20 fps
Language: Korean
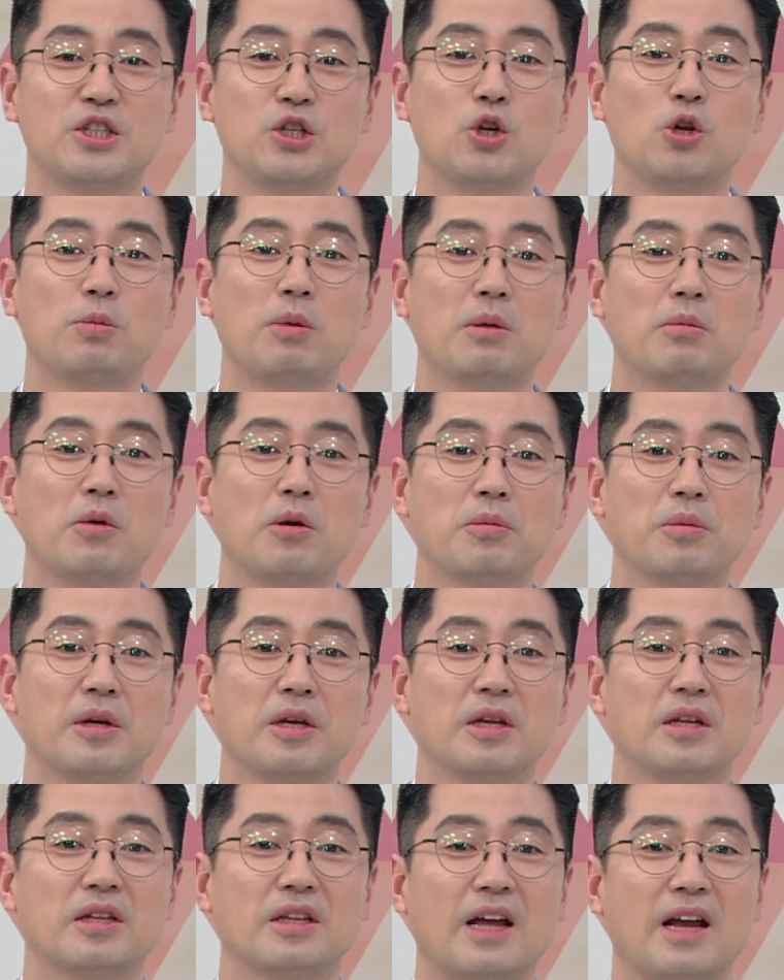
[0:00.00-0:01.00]
치료
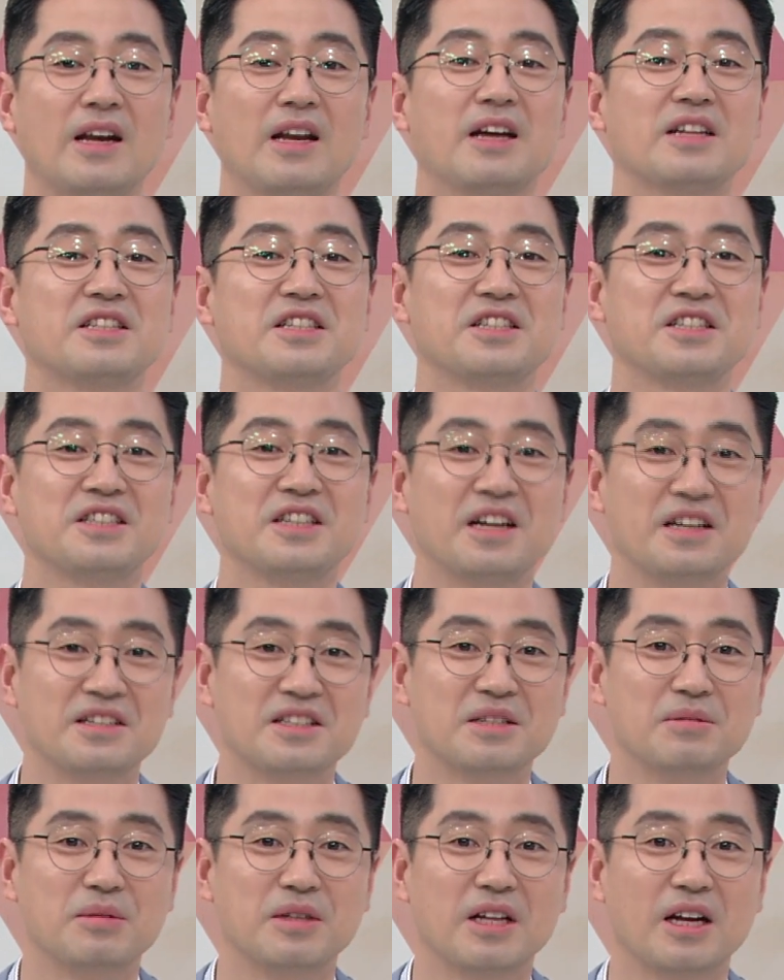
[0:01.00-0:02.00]
방법이 달라지지는
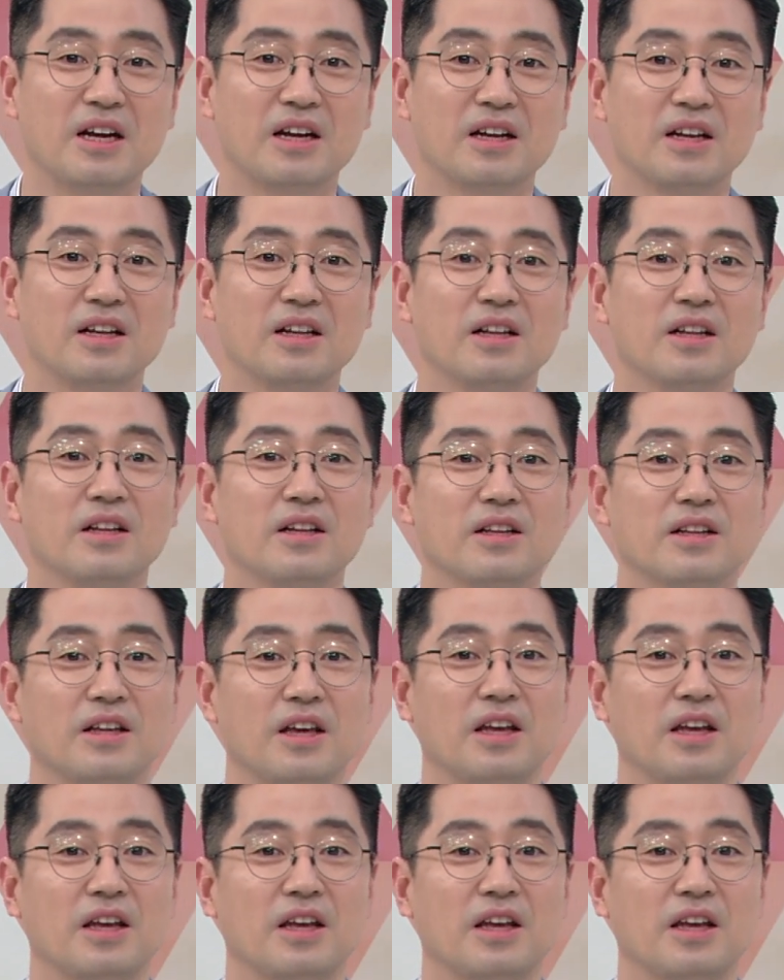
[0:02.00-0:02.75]
않습니다. 아, 그래요?